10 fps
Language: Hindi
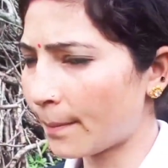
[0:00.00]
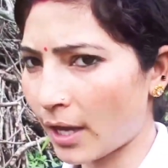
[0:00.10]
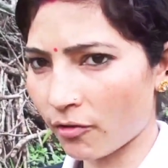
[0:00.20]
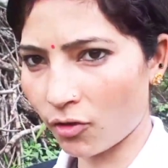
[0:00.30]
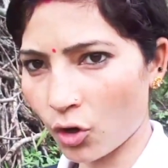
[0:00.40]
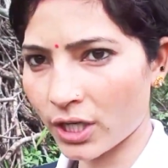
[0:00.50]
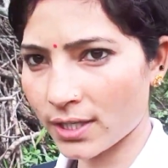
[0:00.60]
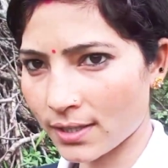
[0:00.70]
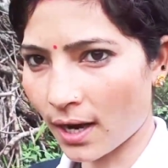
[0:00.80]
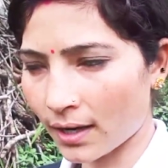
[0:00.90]
मैं व्लॉग की
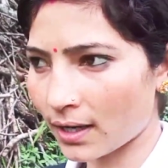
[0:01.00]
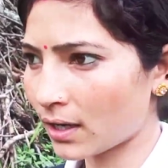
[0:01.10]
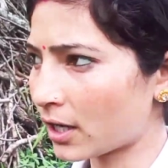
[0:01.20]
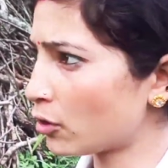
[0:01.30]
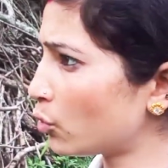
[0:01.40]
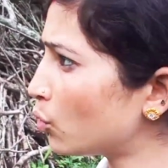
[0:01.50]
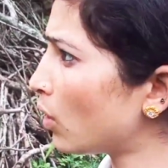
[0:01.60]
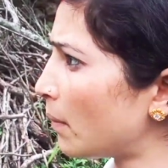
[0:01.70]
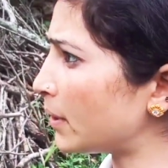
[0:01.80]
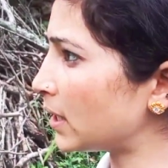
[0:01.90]
स्टार्टिंग कर रही हूँ
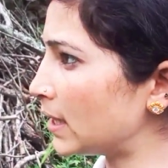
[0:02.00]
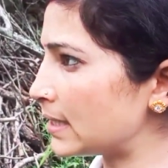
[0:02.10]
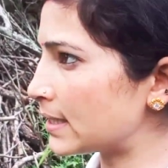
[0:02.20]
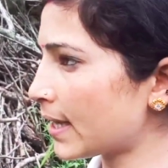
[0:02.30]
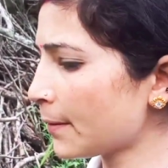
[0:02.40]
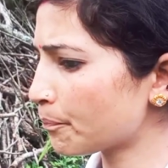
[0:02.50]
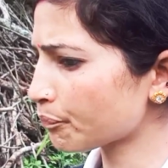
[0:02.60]
अभी दिन से